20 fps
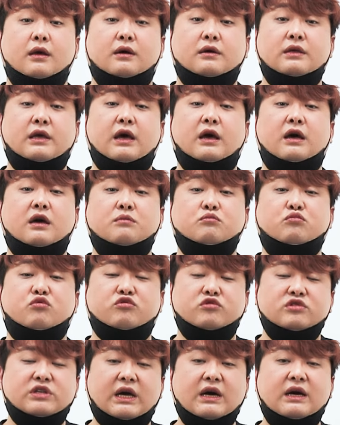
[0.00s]
그냥
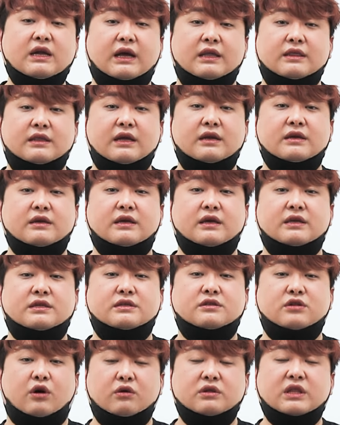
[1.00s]
무장을 안다는 게
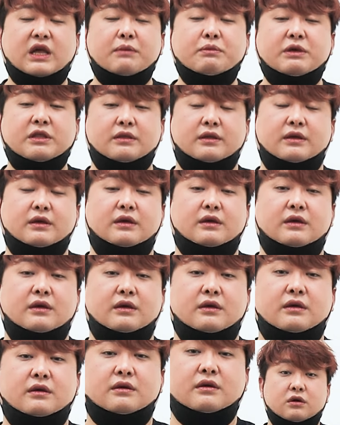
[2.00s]

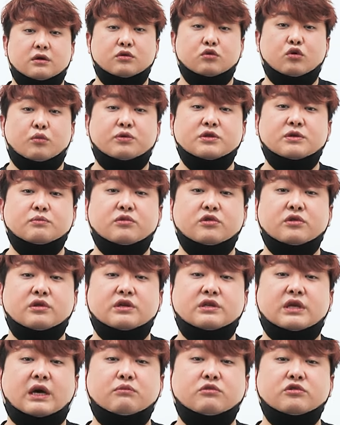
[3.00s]
정답인데 그 높으신
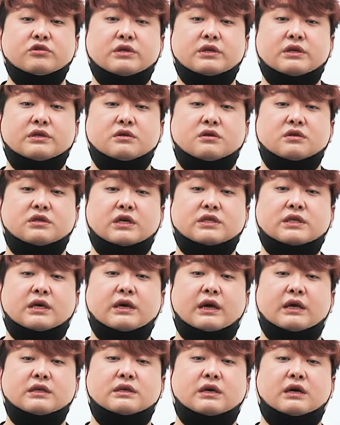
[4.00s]
분들이 사무실에서 책상에
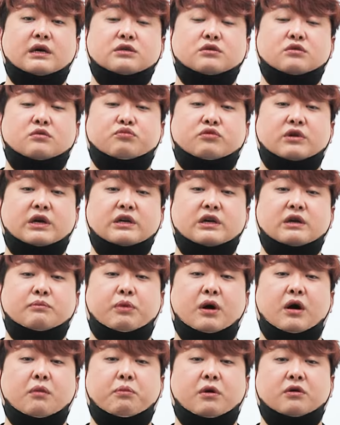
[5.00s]
앉아가지고 불안이나
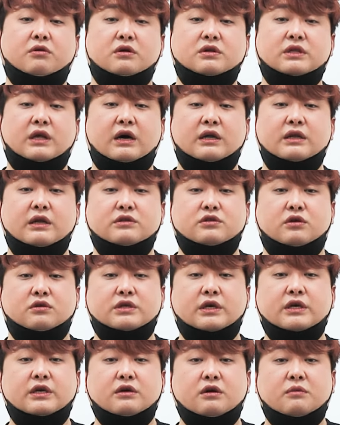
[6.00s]
버벅버벅 굽다가 는
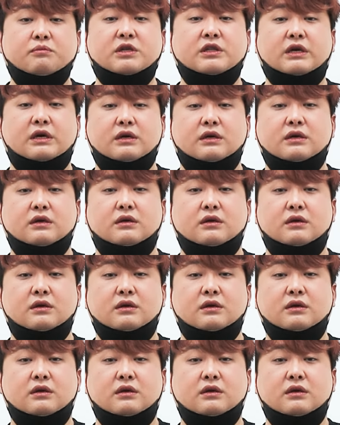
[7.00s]
정책인 겁니다.